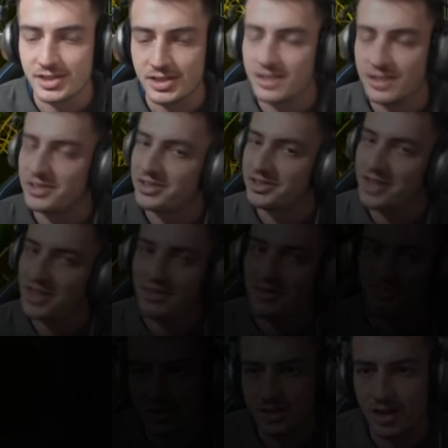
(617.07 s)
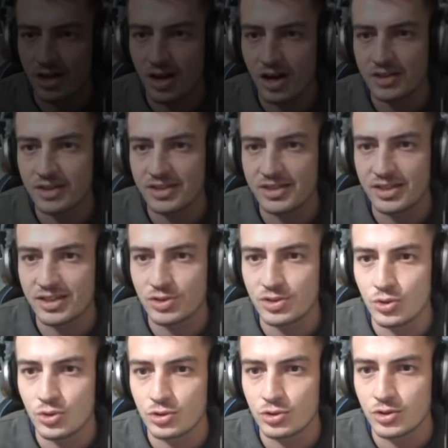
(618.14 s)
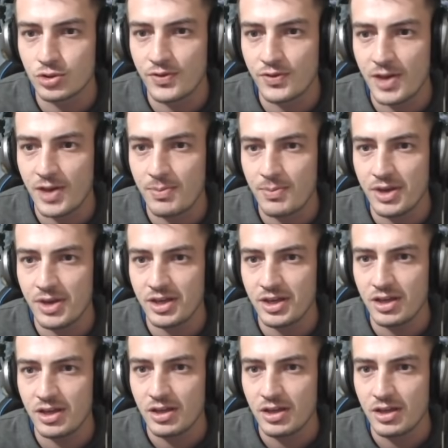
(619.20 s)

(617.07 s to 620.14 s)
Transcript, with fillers: Selamlar. Tamam. Artı 8 göğüslük FP'yi